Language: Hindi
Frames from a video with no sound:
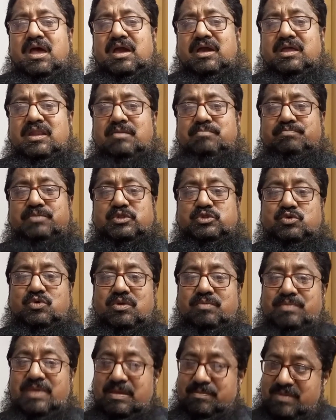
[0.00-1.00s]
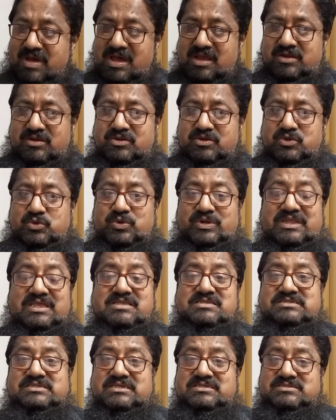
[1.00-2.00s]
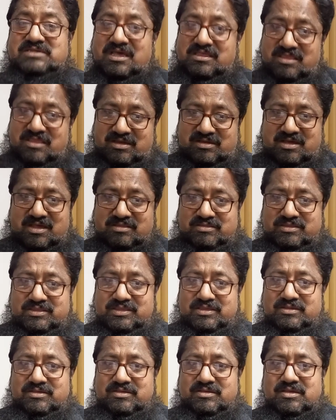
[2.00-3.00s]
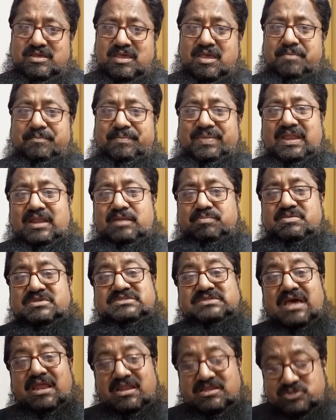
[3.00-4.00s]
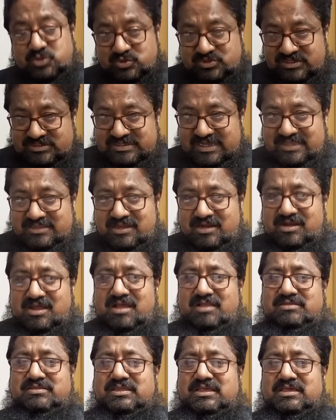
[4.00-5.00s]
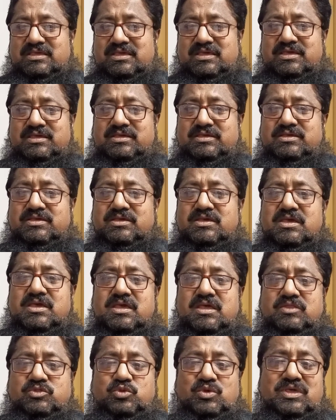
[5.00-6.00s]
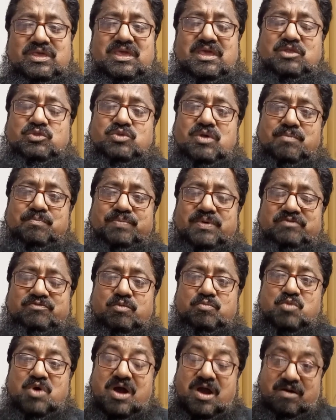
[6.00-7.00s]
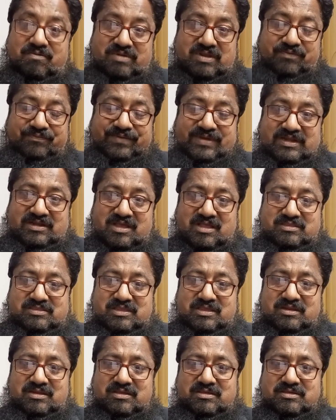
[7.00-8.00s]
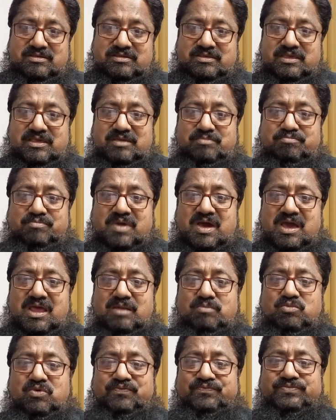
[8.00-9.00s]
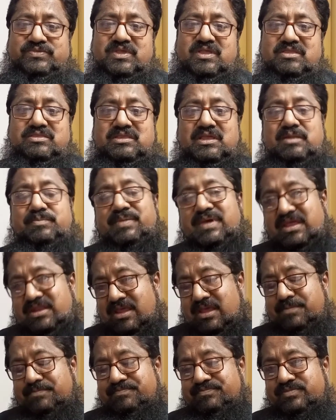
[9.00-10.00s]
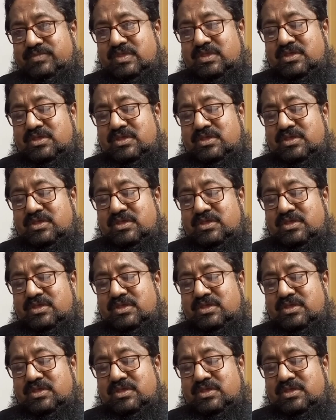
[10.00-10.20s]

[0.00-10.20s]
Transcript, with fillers: अगर हम बतौर मेहमान रूटीन से ज़्यादा खाते हैं प्लेट में सालन जरूर से ज़्यादा डालते हैं तो एक तो हम पर वो मुहावरा फिट आता है ना कि माल मुफ्त दिल बेरहम